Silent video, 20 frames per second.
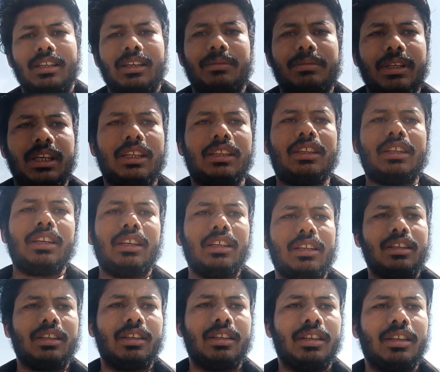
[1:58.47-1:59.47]
अब देखते हैं
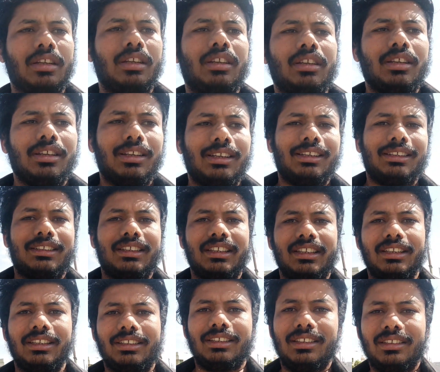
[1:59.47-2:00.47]

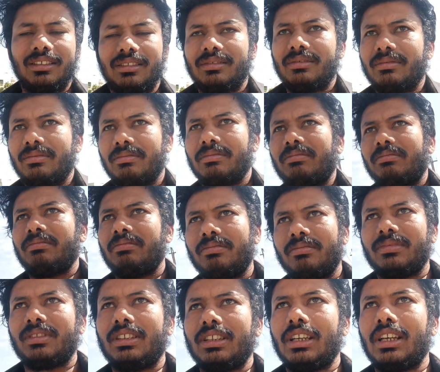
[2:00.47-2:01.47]
कि
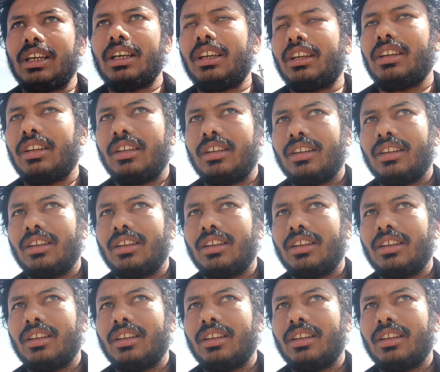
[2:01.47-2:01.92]
क्या है